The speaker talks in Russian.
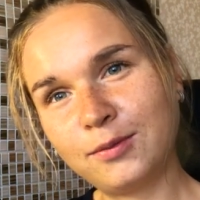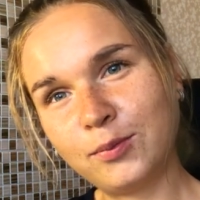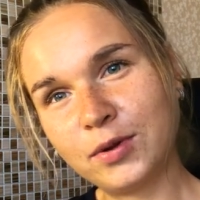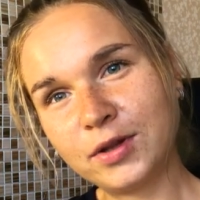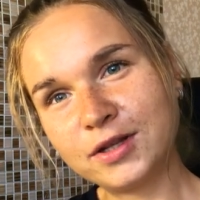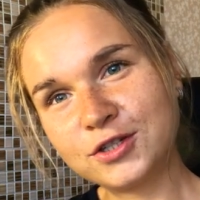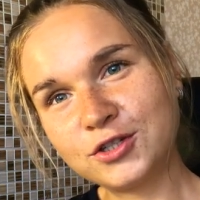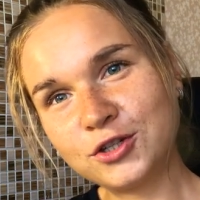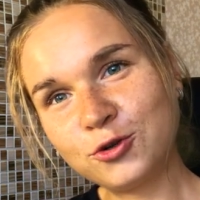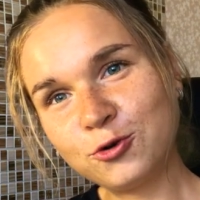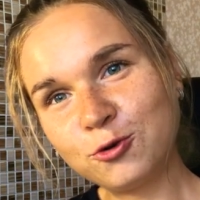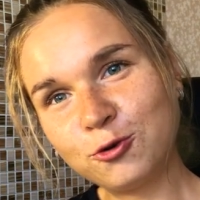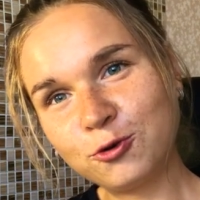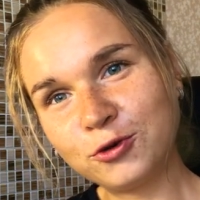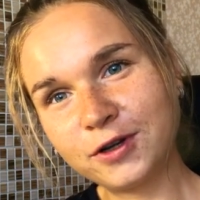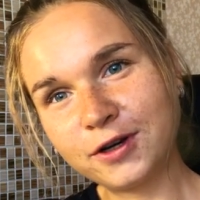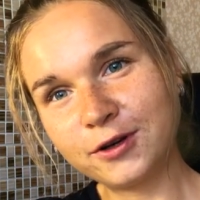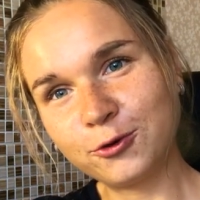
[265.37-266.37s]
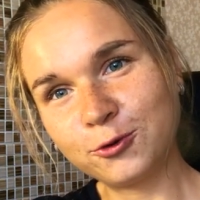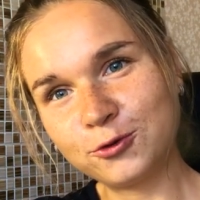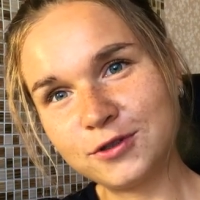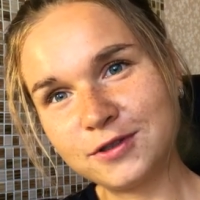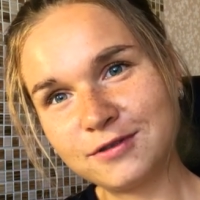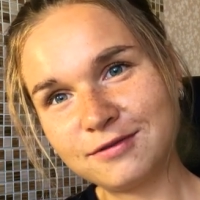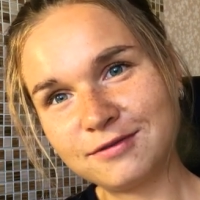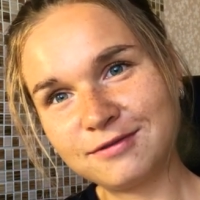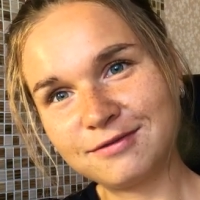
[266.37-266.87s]
Положи руку на
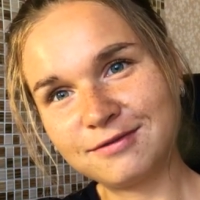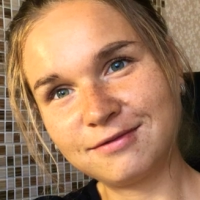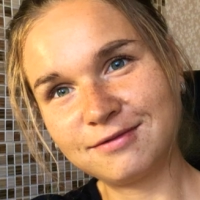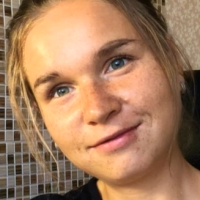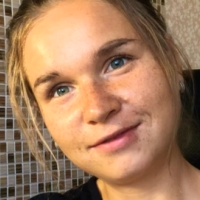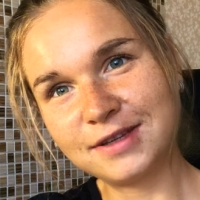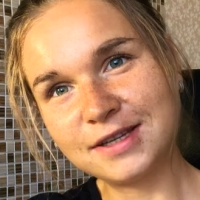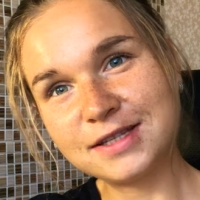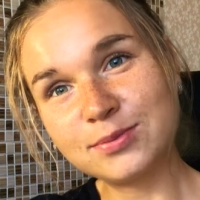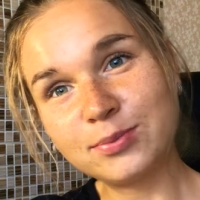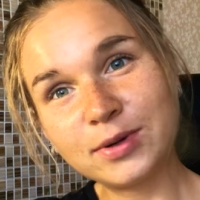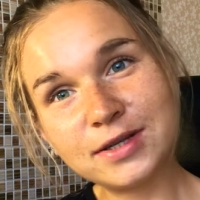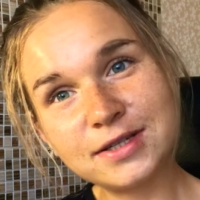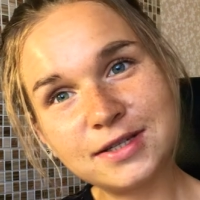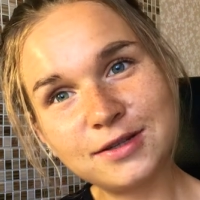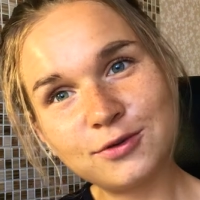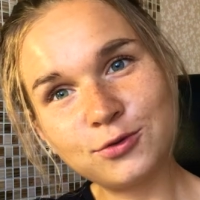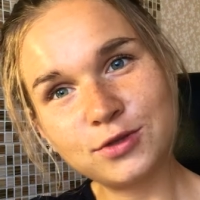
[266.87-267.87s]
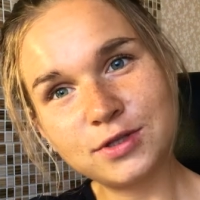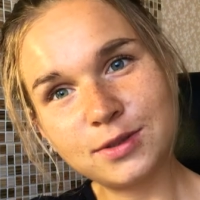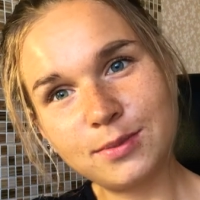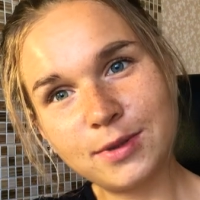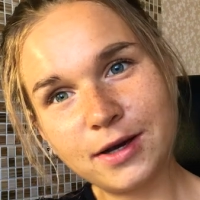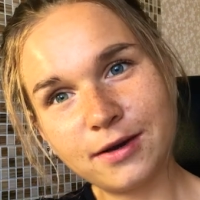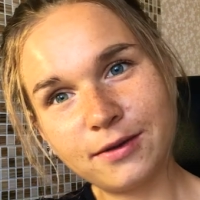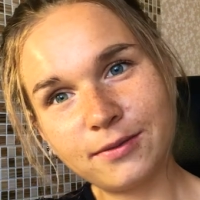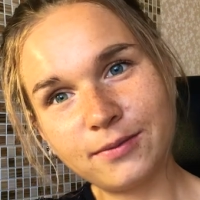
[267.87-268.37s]
грудь и спроси у
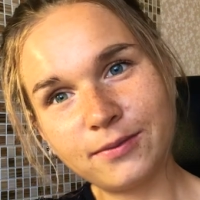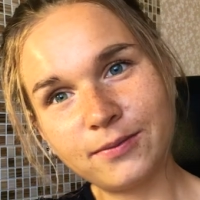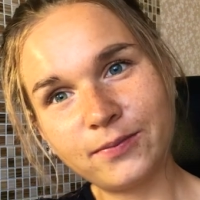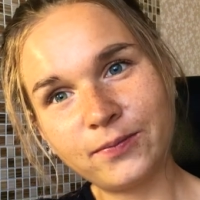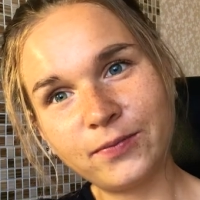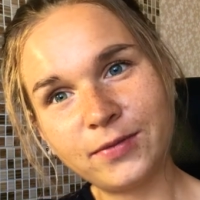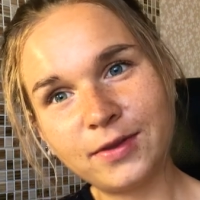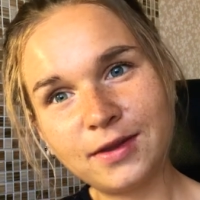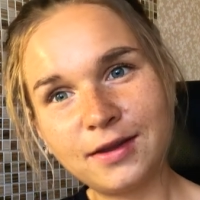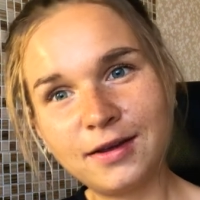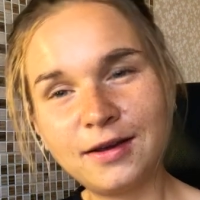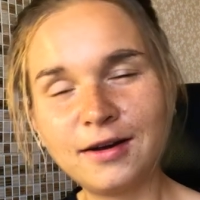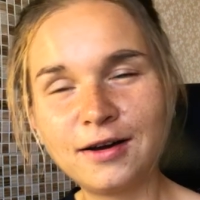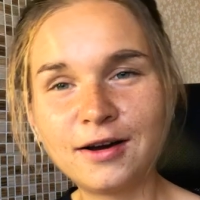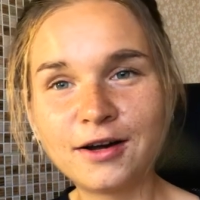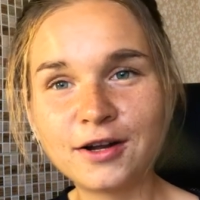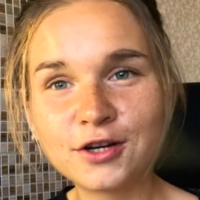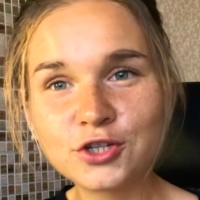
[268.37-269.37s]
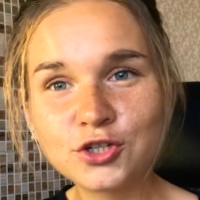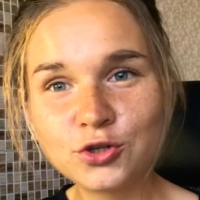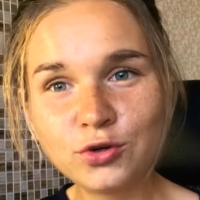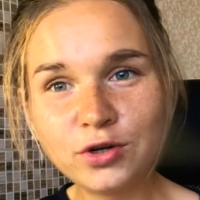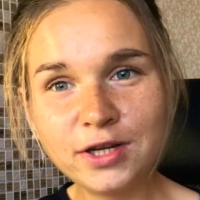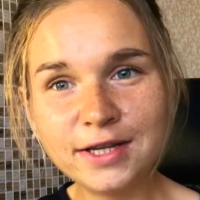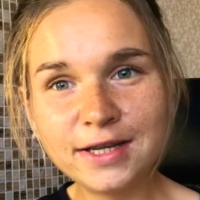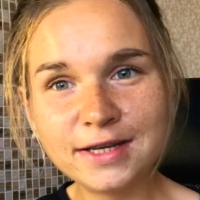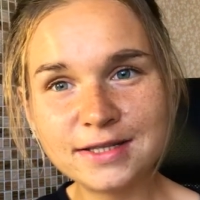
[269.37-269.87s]
себя – Хорошо
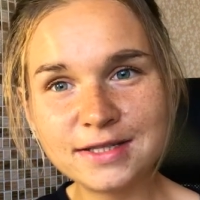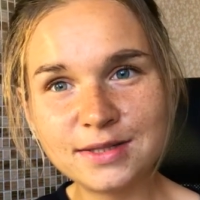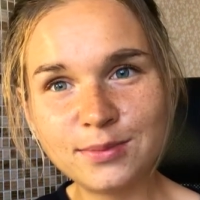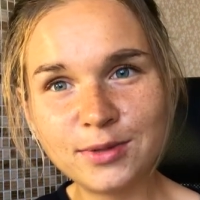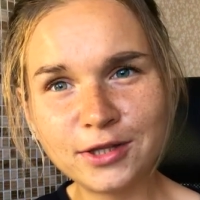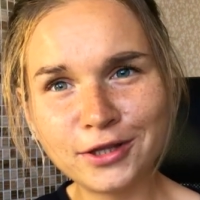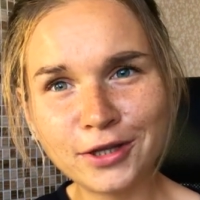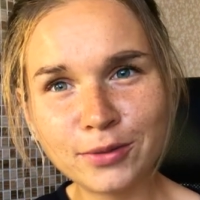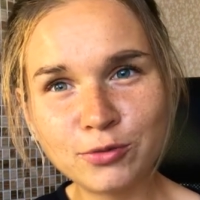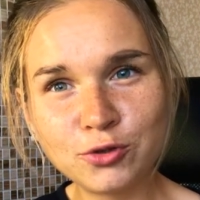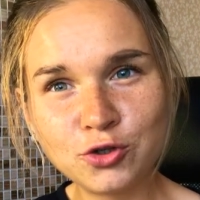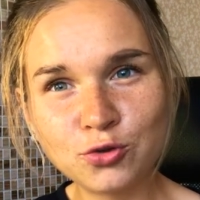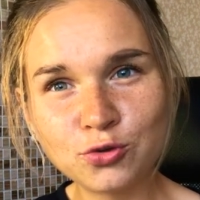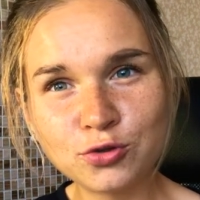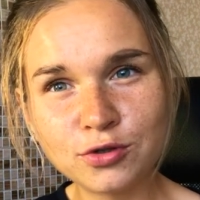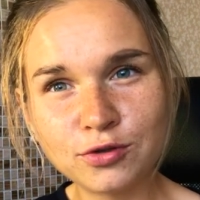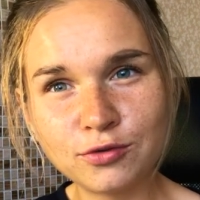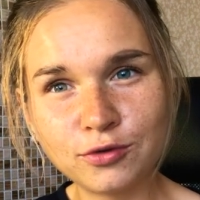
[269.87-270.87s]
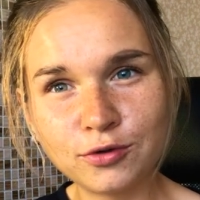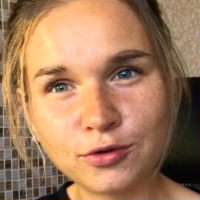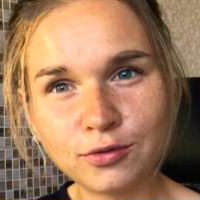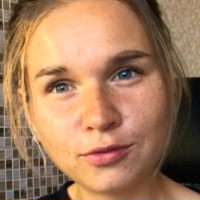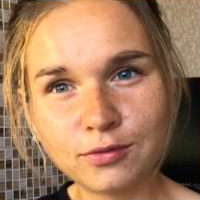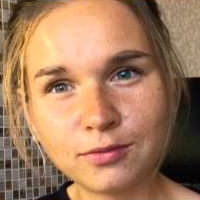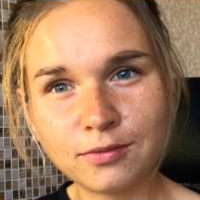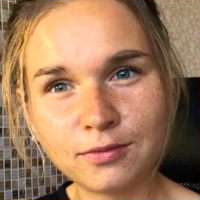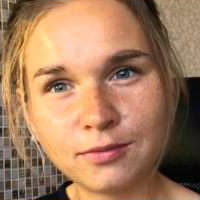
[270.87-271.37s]
ли я себя там чувствую?
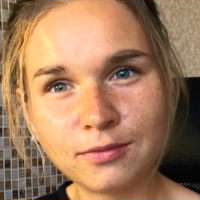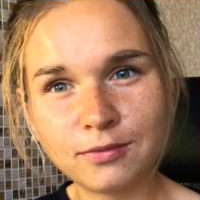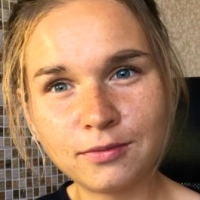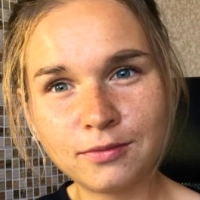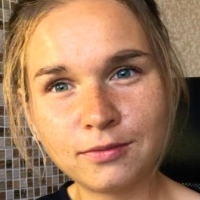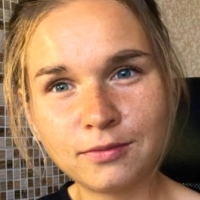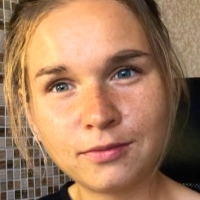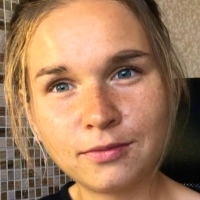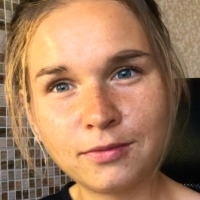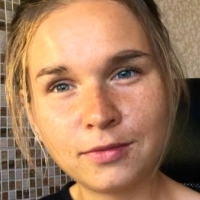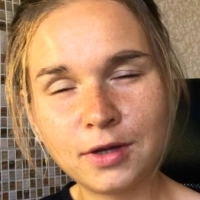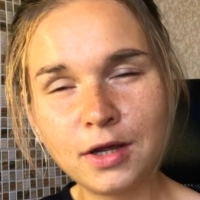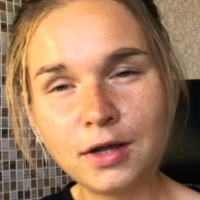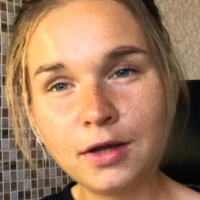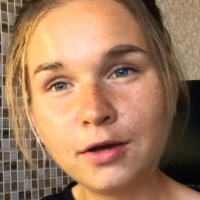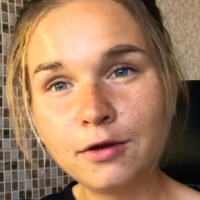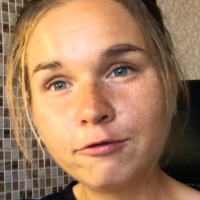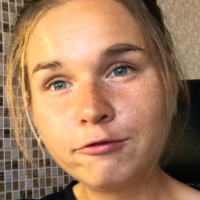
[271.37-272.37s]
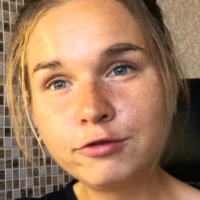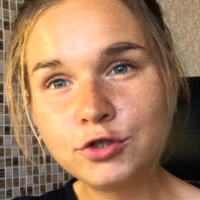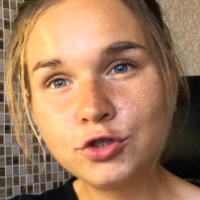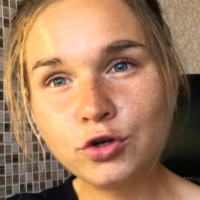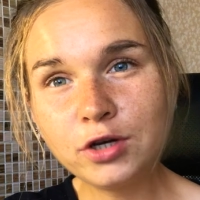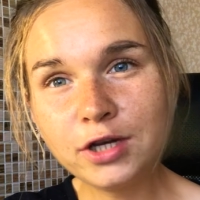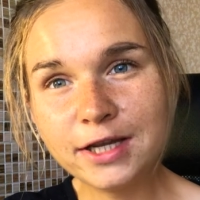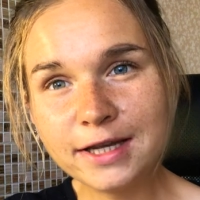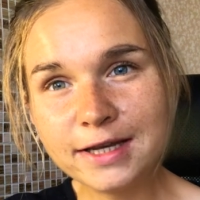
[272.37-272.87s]

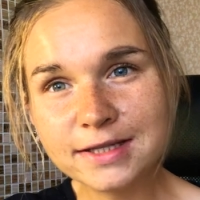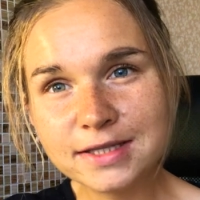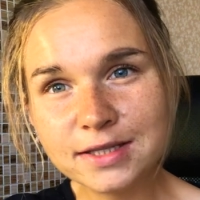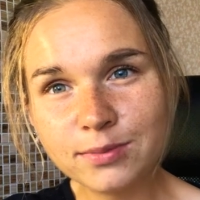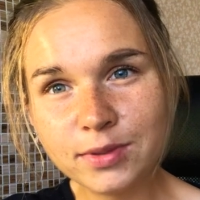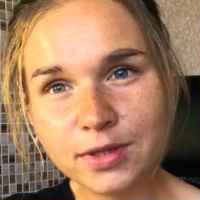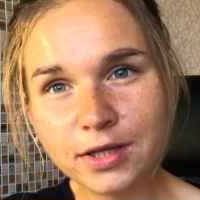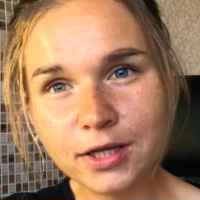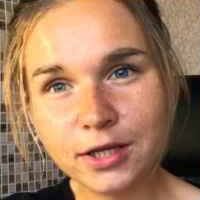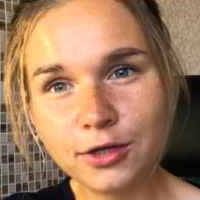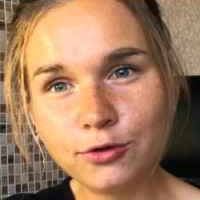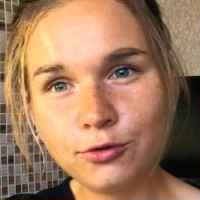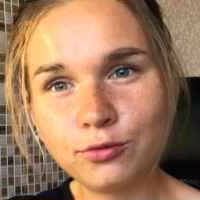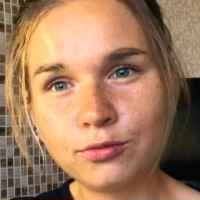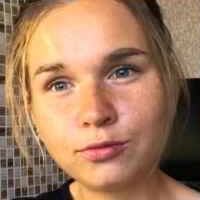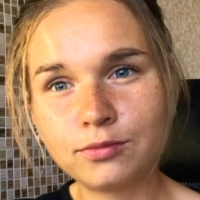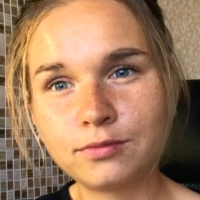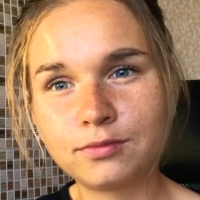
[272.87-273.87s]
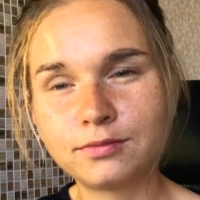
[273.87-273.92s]
Все ли я себе даю?